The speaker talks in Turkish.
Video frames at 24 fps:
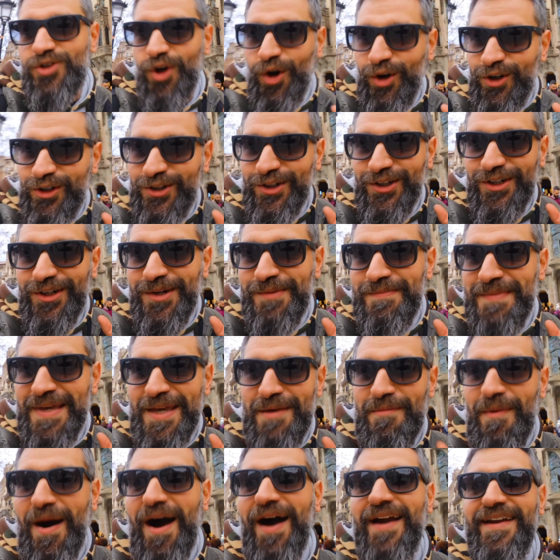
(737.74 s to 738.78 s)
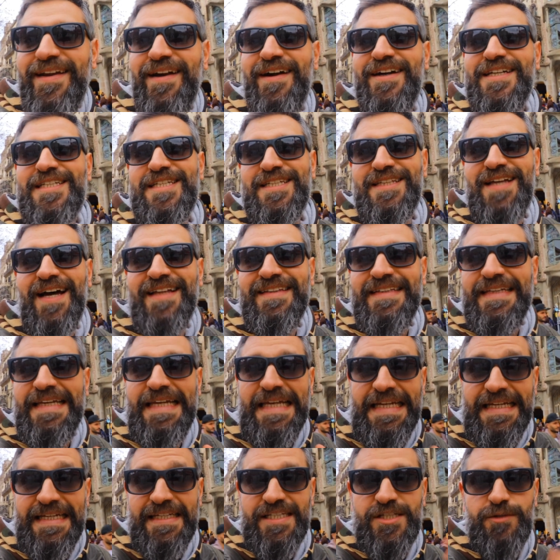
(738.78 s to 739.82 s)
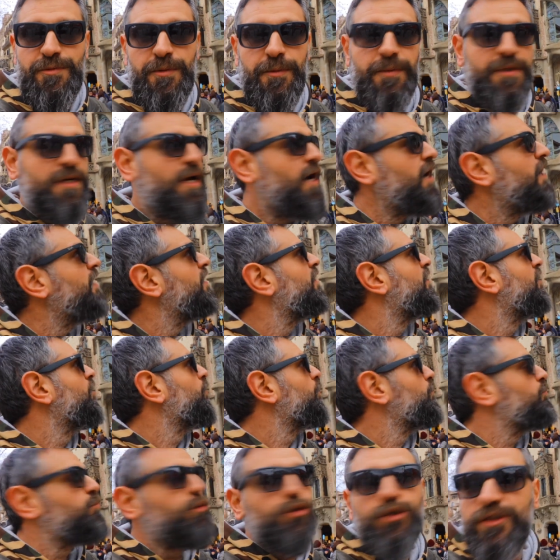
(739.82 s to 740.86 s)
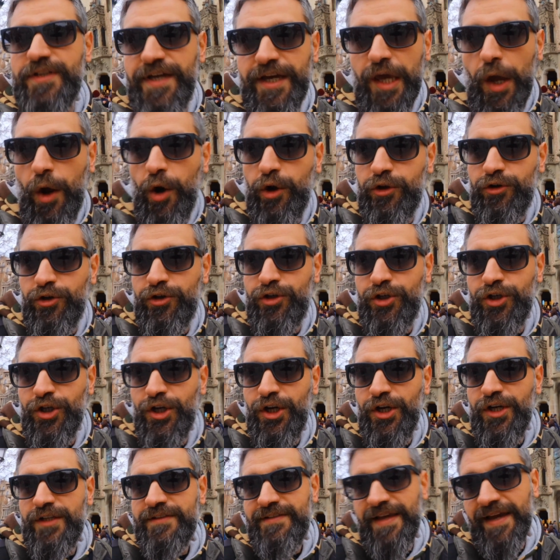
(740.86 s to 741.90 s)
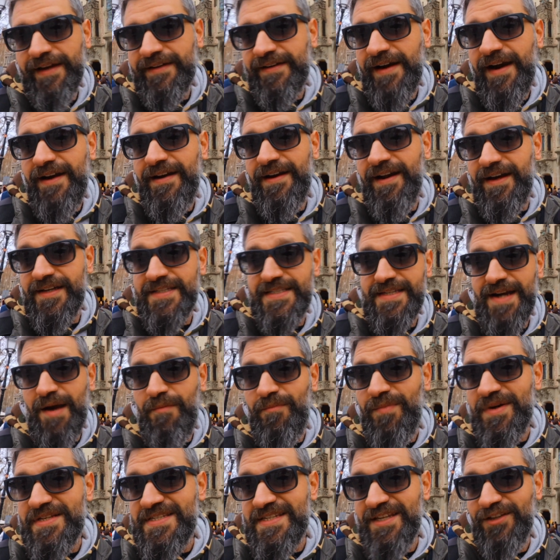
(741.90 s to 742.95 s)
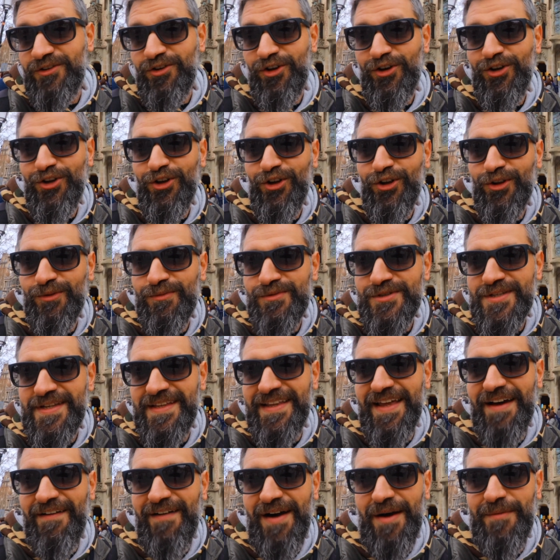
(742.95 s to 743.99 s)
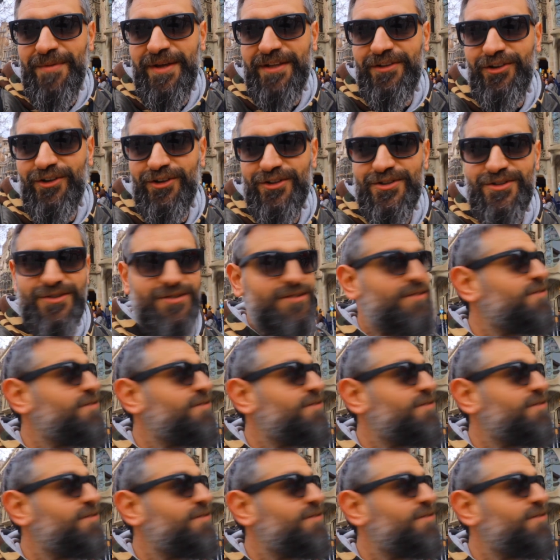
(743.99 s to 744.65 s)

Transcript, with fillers: çok e, mimari açıdan ilginç bir bina. Bunu da gördük. Tekrar Las Rambas'a doğru yolumuza devam ediyoruz.